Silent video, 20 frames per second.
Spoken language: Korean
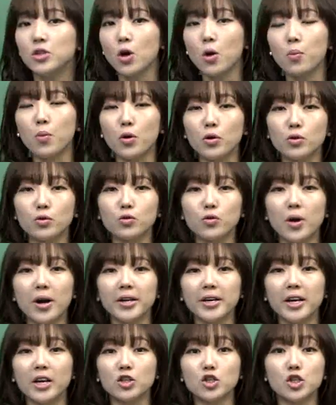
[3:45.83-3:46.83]
정보를
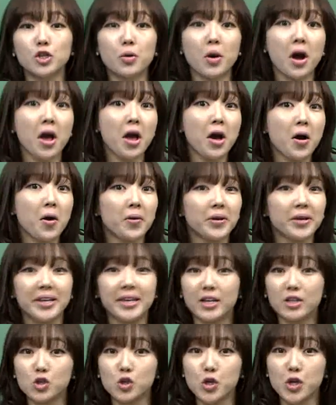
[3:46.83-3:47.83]
구하기가 쉬워요.
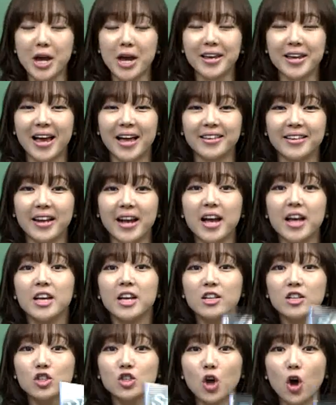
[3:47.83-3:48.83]
이게 중요한 게 아니라
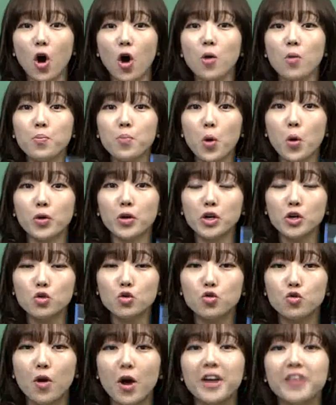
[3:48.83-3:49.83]
정보를
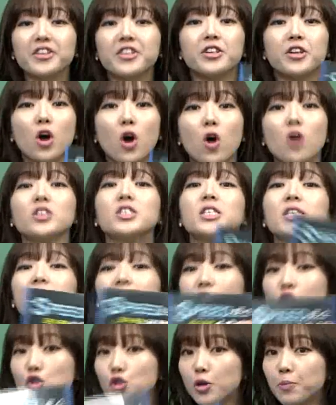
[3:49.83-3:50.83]
구하는
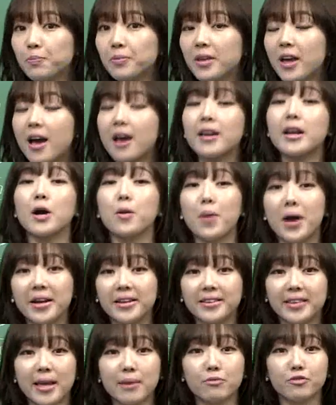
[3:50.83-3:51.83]
것이 쉽다라고
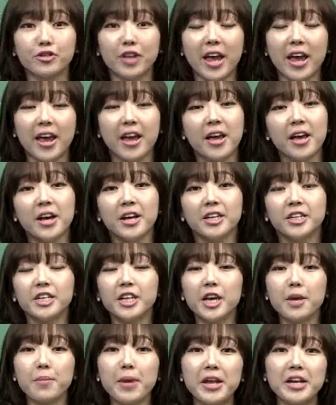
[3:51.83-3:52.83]
하기 때문에
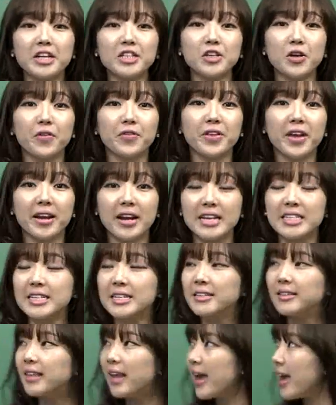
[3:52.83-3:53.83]
의미를 전달하실